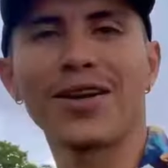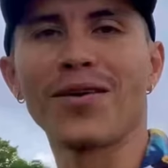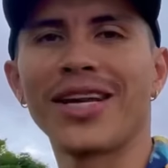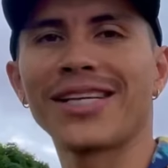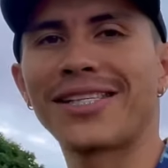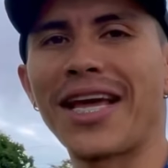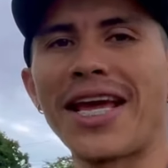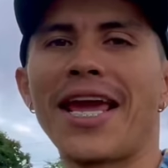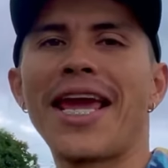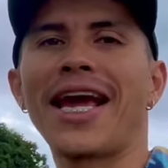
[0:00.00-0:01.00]
Con este
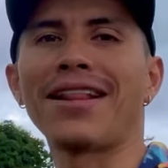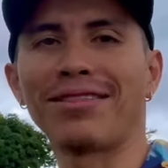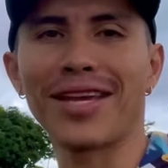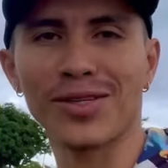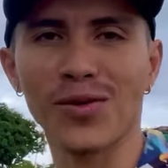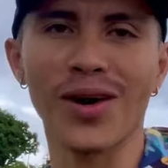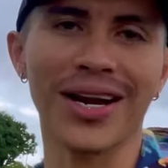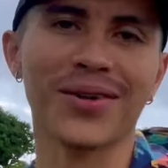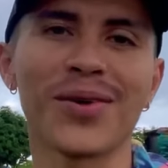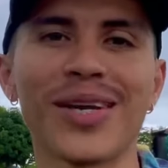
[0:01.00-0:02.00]
gigantesco
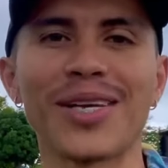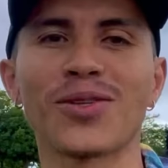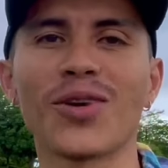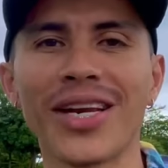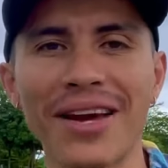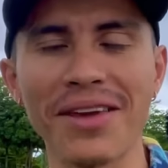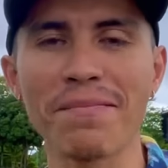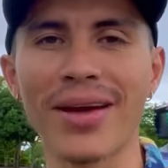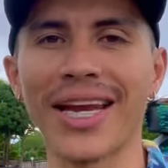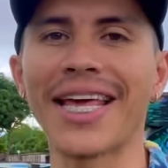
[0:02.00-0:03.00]
arco les doy la
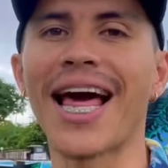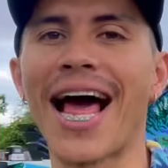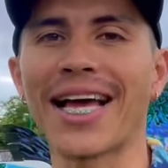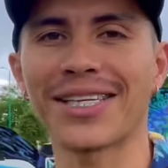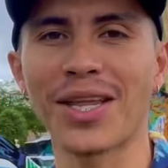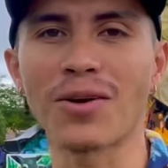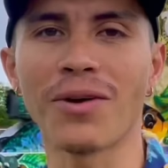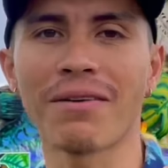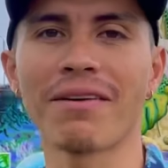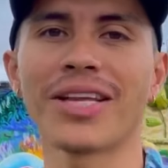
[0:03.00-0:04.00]
bienvenida a esta
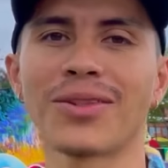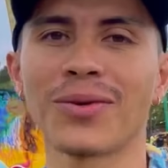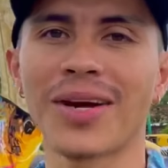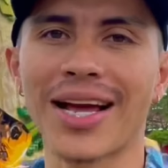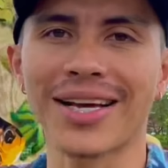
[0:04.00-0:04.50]
nueva aventura.